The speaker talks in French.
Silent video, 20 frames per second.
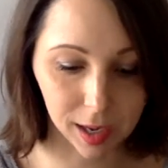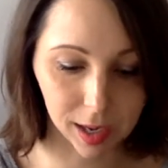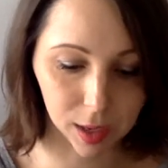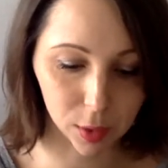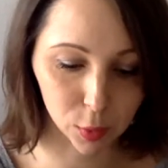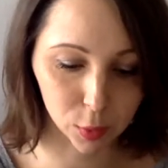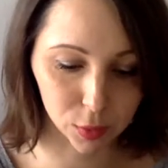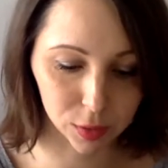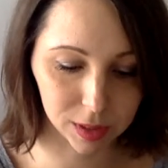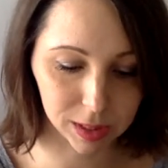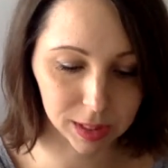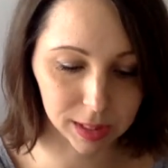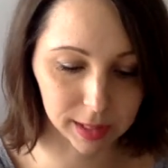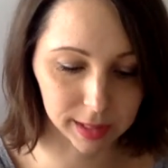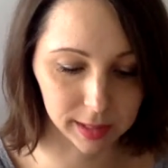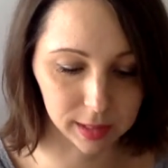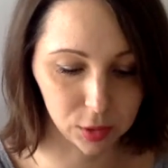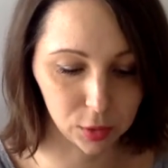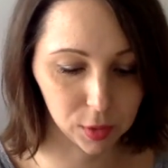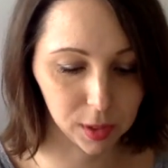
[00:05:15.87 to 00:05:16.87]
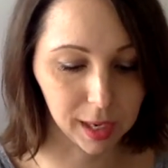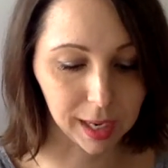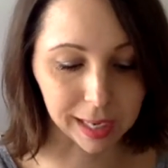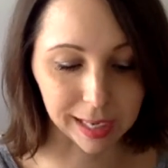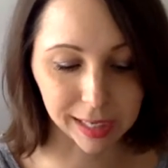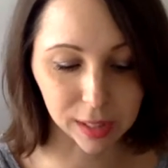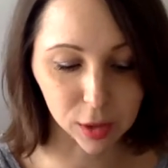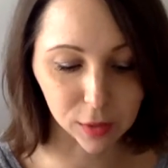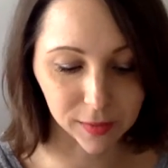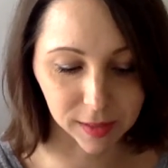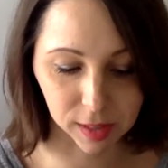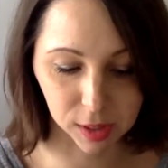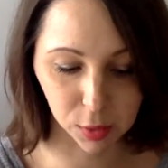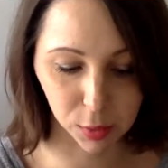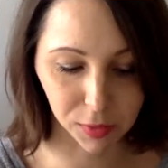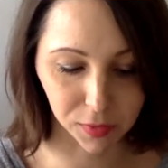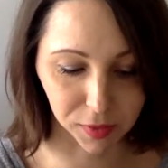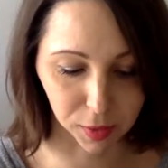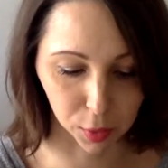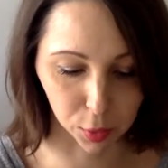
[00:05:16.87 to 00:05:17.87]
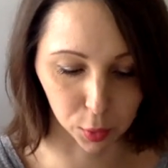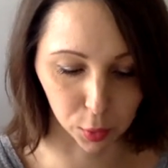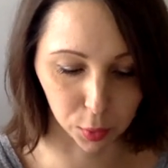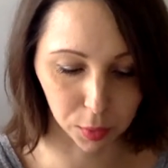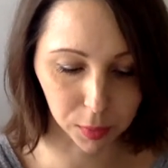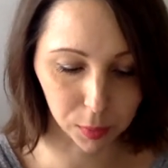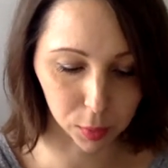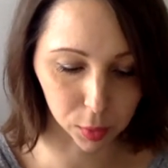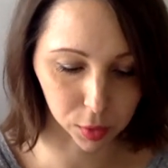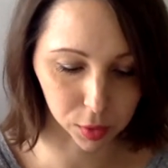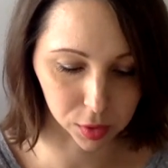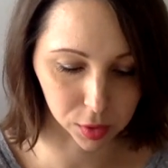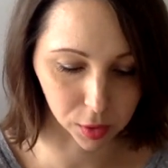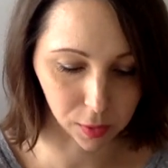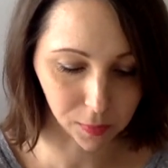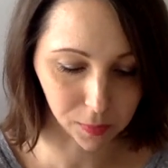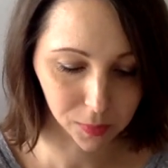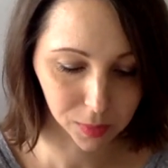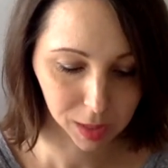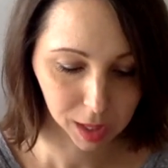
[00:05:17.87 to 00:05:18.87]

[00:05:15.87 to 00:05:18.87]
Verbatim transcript: Là, on nous dit qu'il est naturel à 98,8%.